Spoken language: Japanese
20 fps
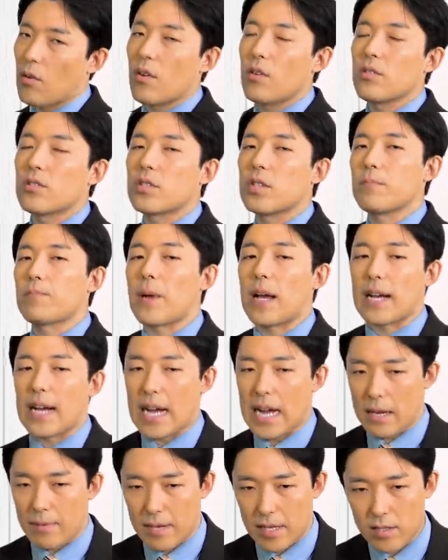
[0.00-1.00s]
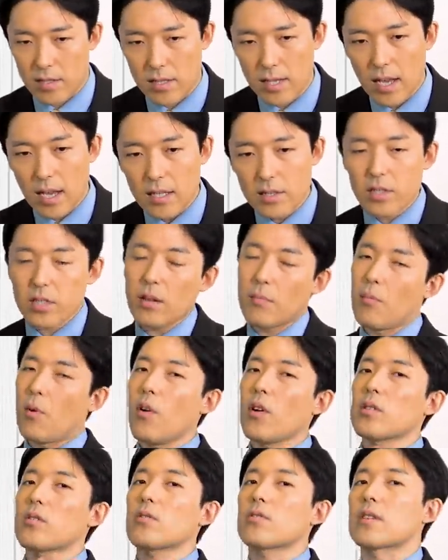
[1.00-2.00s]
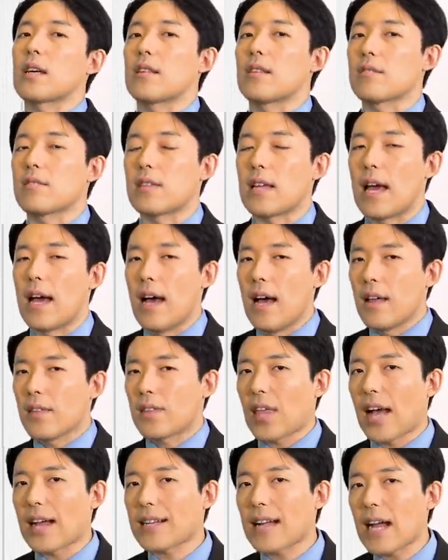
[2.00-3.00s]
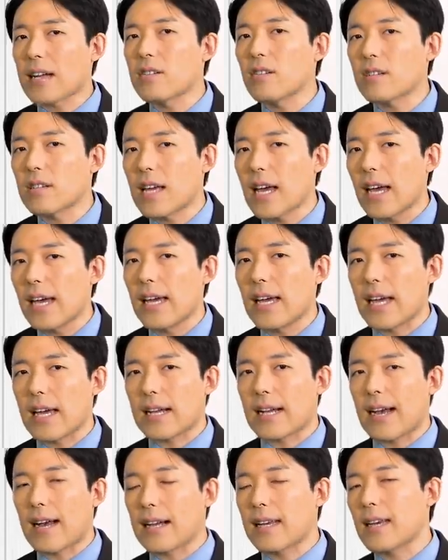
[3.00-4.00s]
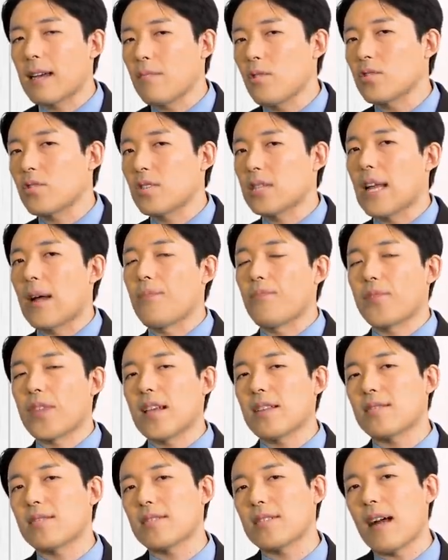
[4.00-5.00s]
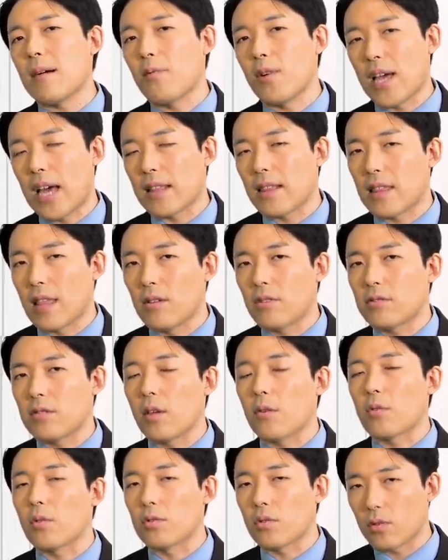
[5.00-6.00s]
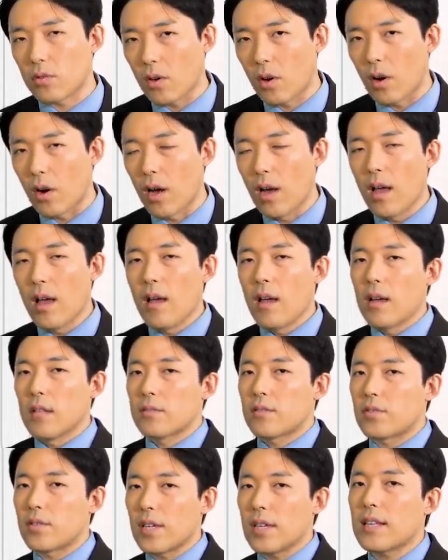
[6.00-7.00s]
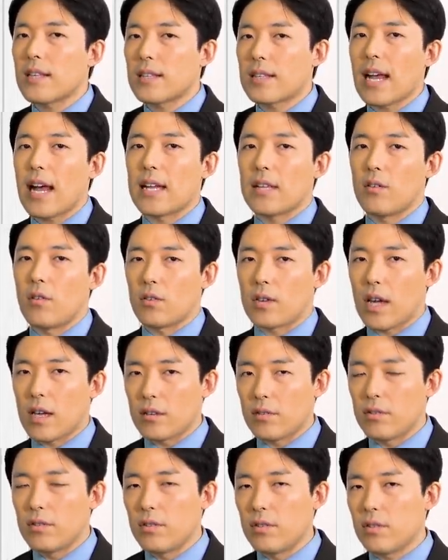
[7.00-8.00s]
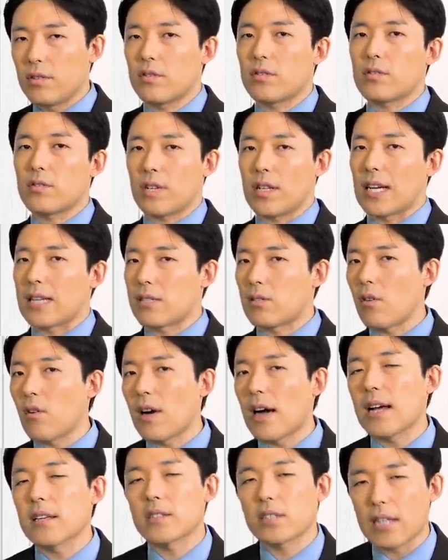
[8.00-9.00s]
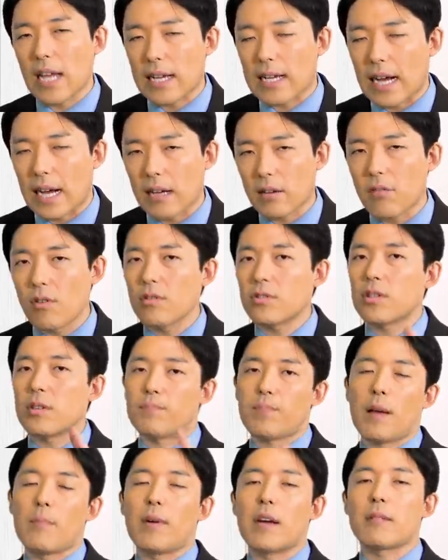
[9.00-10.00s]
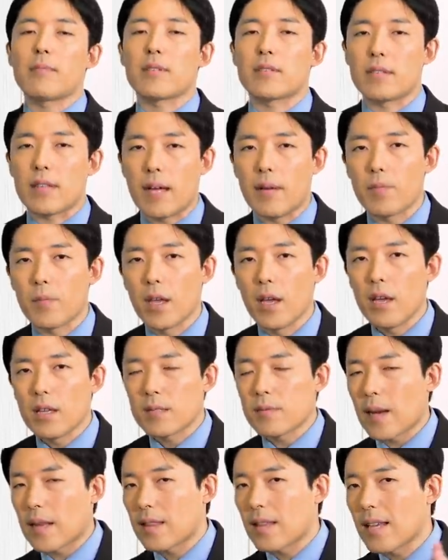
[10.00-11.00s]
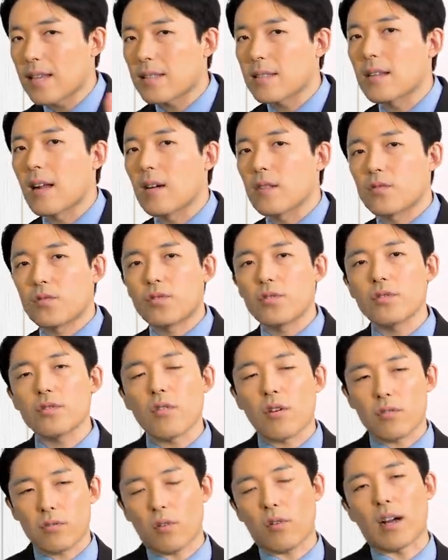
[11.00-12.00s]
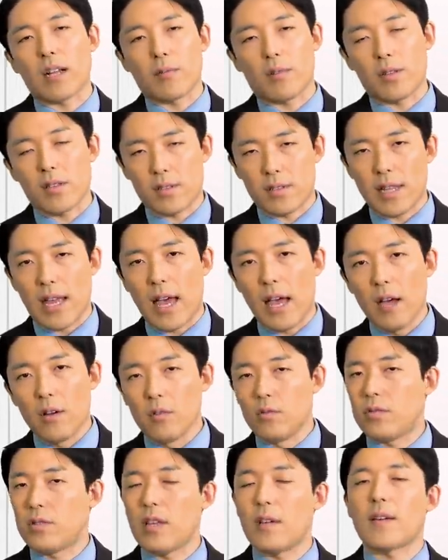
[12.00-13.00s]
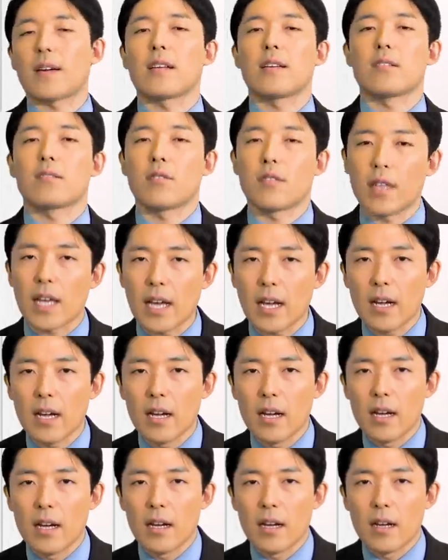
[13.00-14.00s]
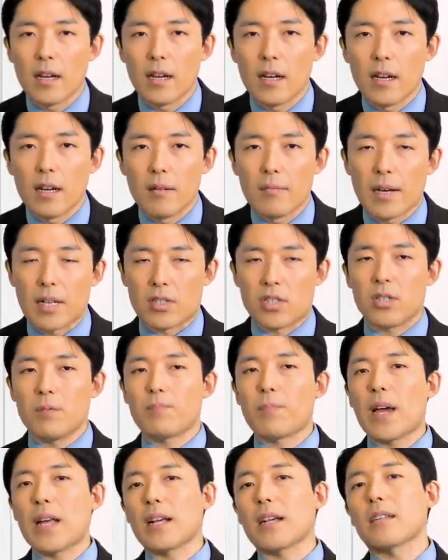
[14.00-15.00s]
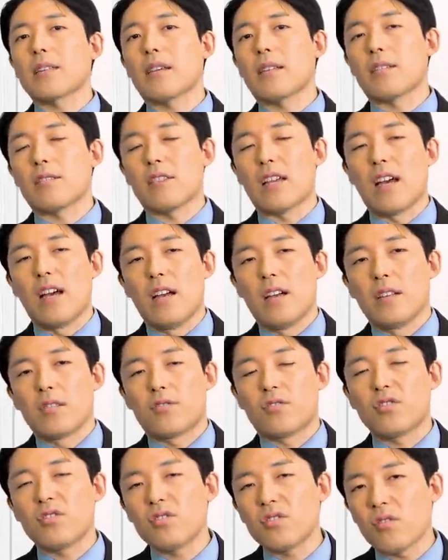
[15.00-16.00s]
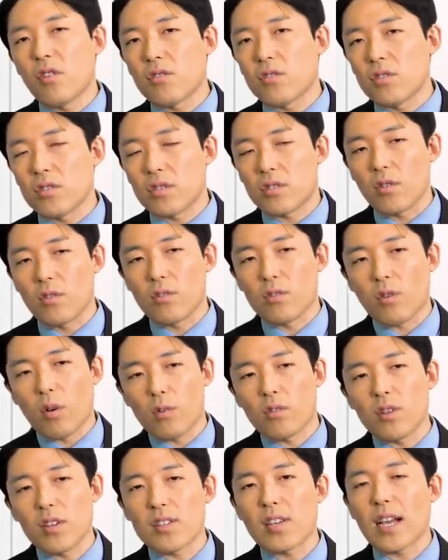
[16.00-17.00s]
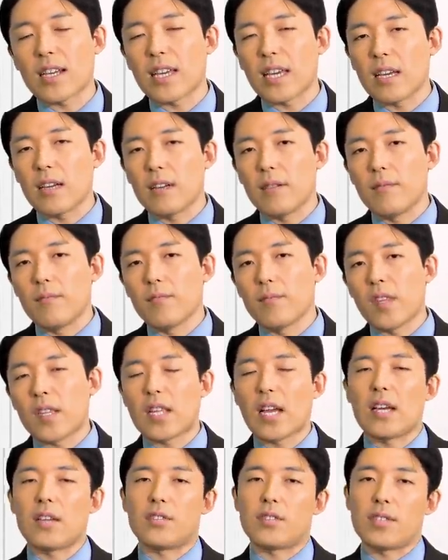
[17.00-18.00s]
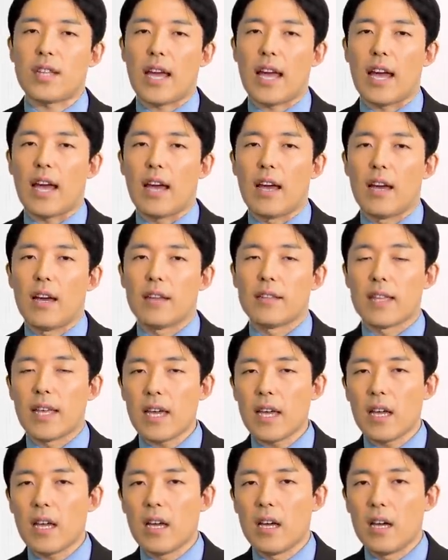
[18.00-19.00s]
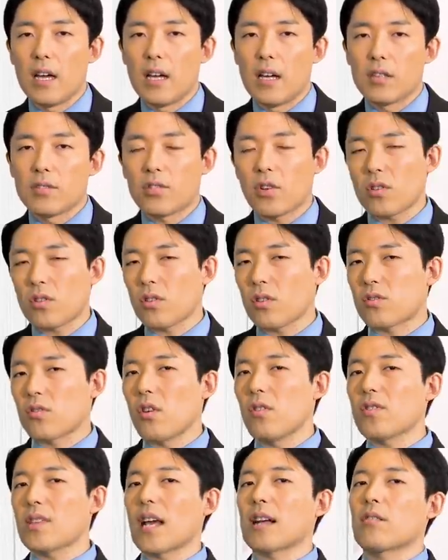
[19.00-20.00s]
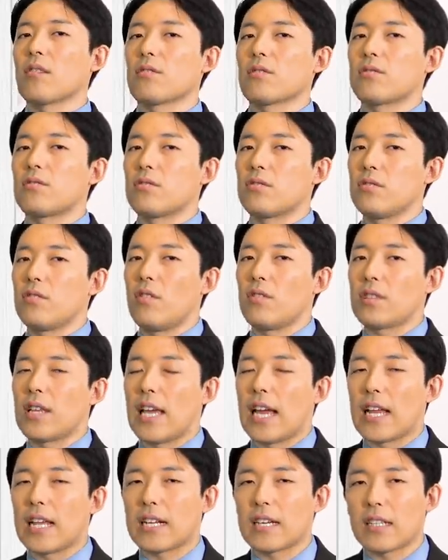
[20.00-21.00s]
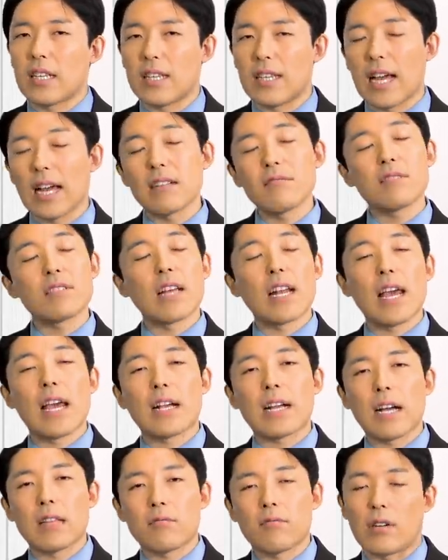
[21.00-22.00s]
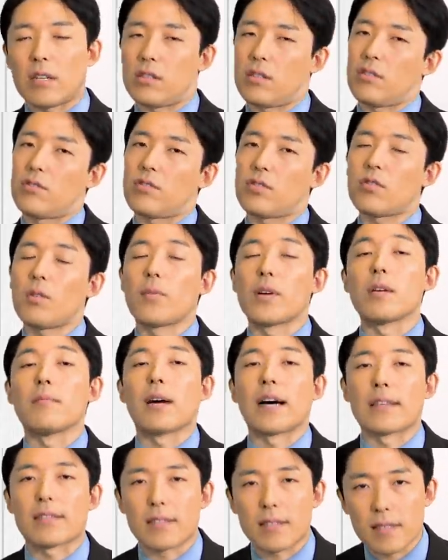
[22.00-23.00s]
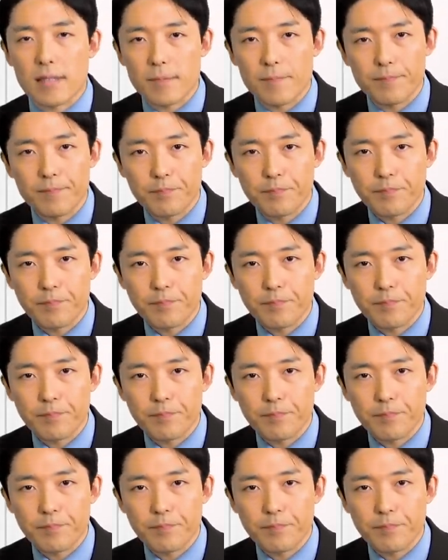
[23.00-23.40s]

こういう心配があります。そしてもう一つがですね、多角経営掛け持ちで、テスラもやってるっていうことと、ツイッターにおけるルール作りが相反しないか。こういう心配もありますね。つまりテスラは中国とかにもですね、売ってるわけですよね。まあ心配な方はですね、中国という得意先に対して、ね、ちょっと忖度をするようなやり方になるんじゃないかとかっていう人もいます。